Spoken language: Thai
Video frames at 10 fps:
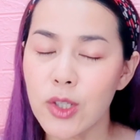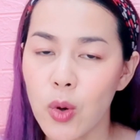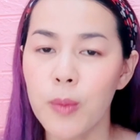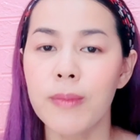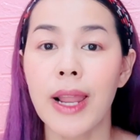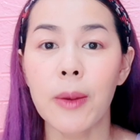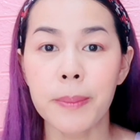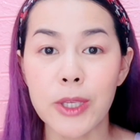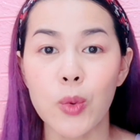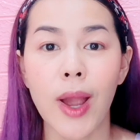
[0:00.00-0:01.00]
นุ่มและ
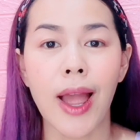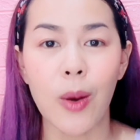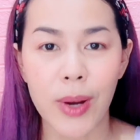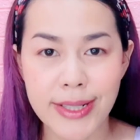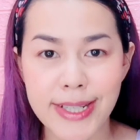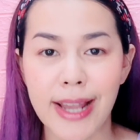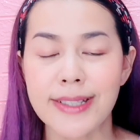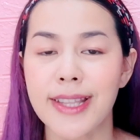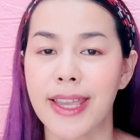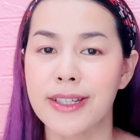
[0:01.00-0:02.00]
ผิวขาวกระจ่าง
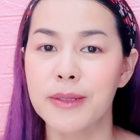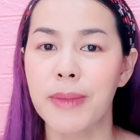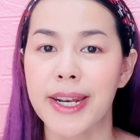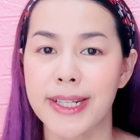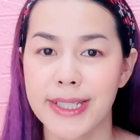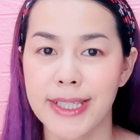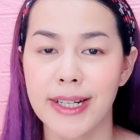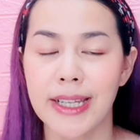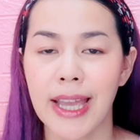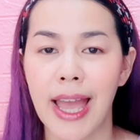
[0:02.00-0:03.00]
ใสขึ้นมาทันที
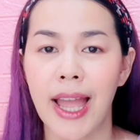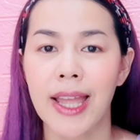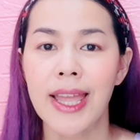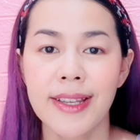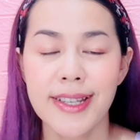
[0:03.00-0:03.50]
เลยค่ะ